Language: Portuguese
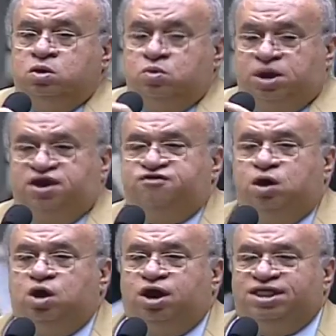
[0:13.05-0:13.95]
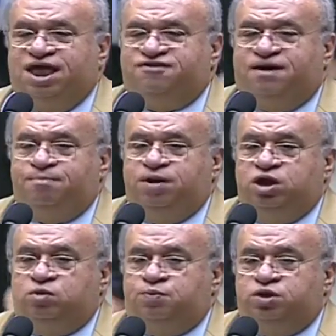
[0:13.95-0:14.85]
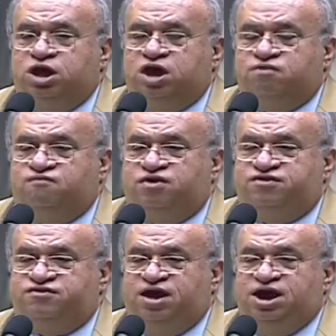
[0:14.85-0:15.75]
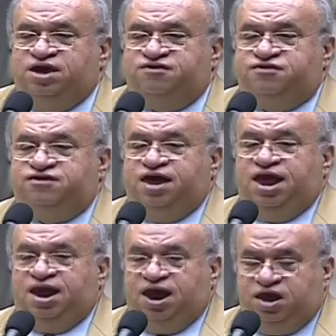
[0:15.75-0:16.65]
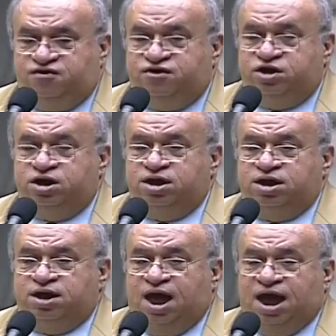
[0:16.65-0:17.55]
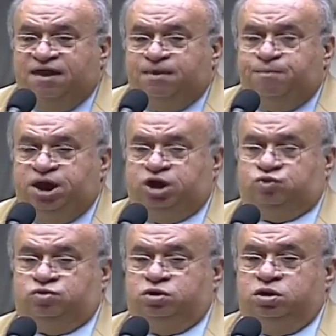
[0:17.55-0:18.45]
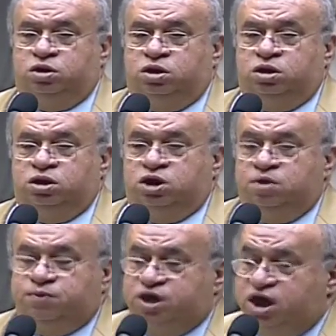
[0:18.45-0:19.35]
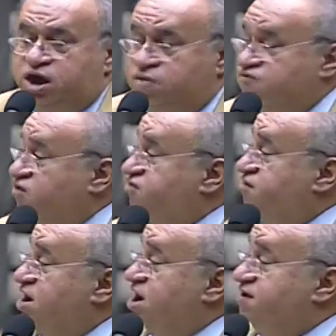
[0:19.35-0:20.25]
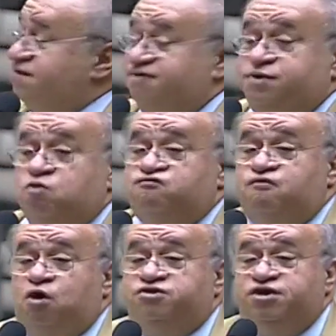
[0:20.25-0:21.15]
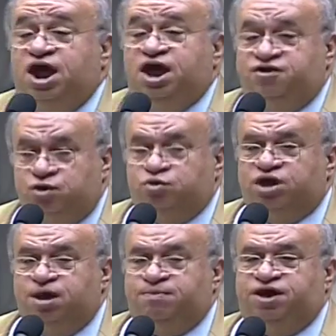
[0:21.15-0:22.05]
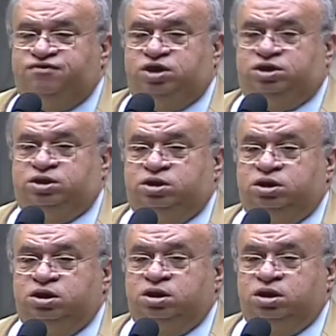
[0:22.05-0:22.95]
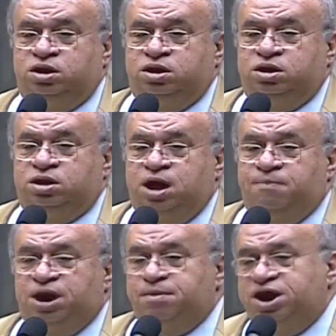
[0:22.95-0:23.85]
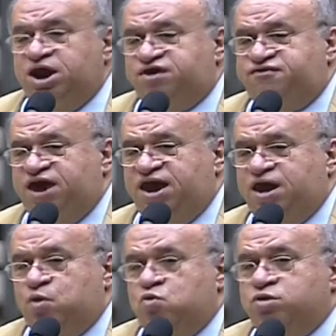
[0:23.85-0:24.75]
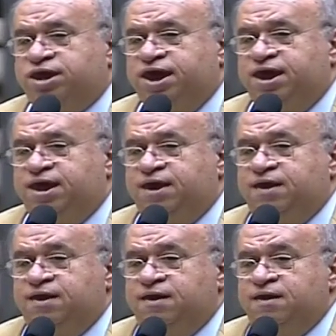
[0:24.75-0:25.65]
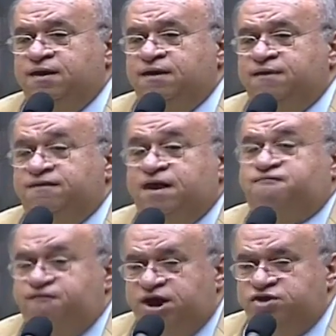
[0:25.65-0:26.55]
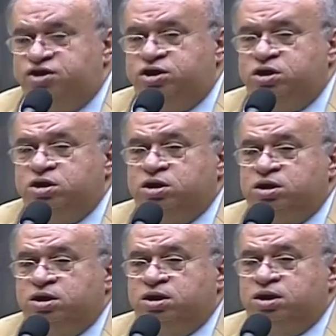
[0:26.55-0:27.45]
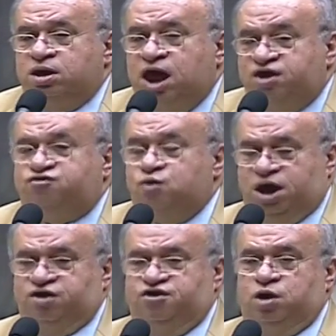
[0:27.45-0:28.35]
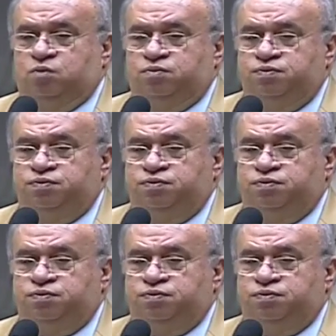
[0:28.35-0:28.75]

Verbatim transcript: o Brasil agora está sabendo por que, Vossa Excelência se reelege a cada pleito e porque Vossa Excelência é tão forte na região que representa. É pela maneira séria com que defende a sua região.